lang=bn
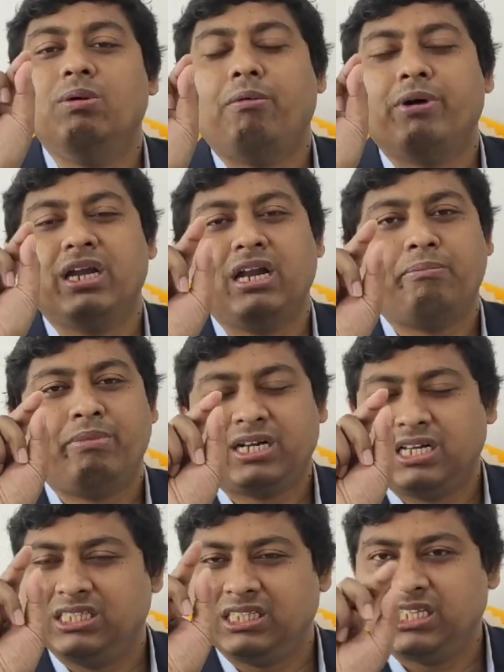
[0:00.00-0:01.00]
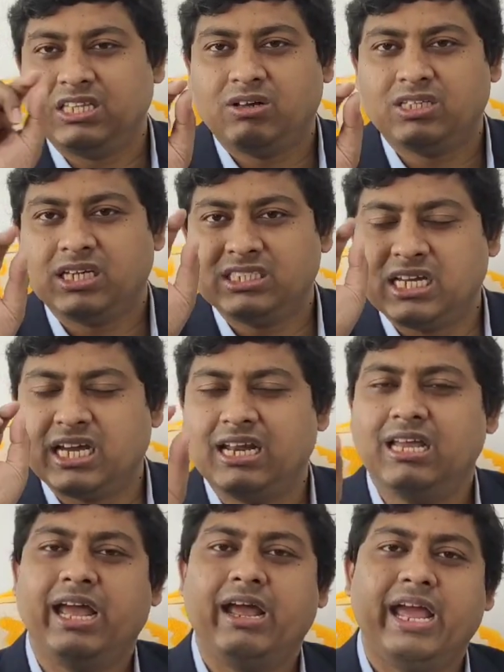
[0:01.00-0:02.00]
অভিভাবকের নাম্বারটা যাতে দেওয়া থাকে
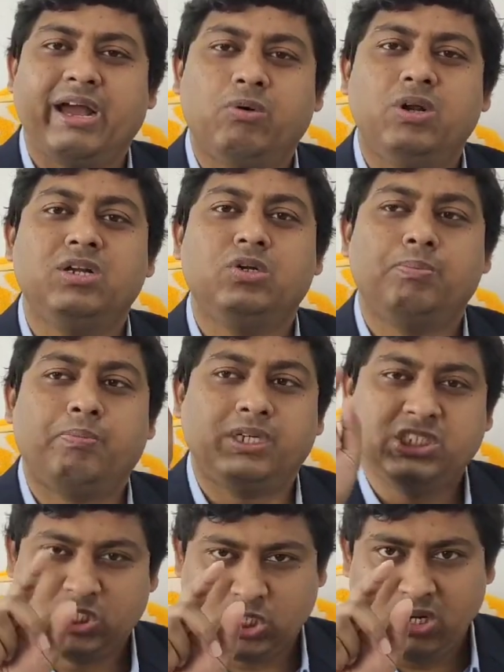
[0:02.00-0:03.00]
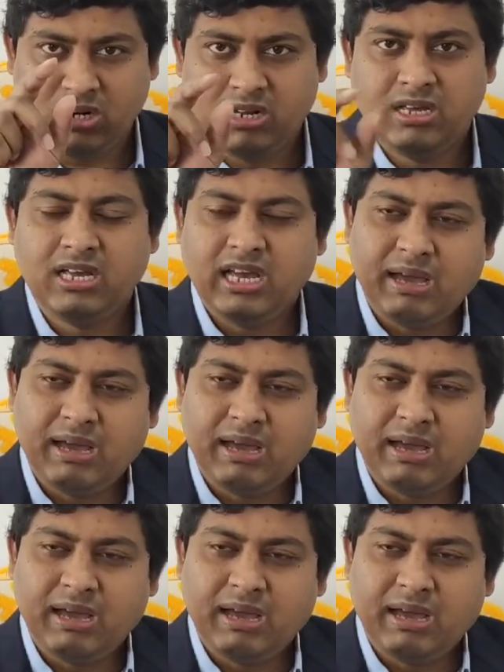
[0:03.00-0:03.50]
সেখানে অ্যাকর্ডিং টু পজিশন